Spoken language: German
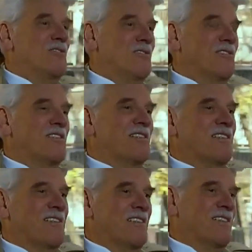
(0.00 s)
und
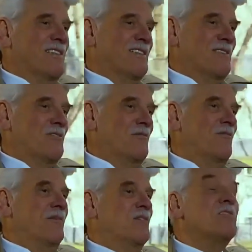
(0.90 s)
dann
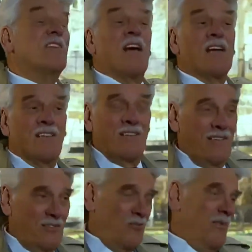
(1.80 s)
äh, mit unseren eigenen
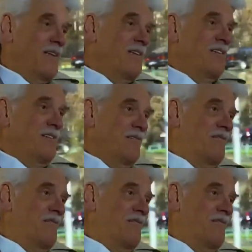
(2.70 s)
Instrumenten,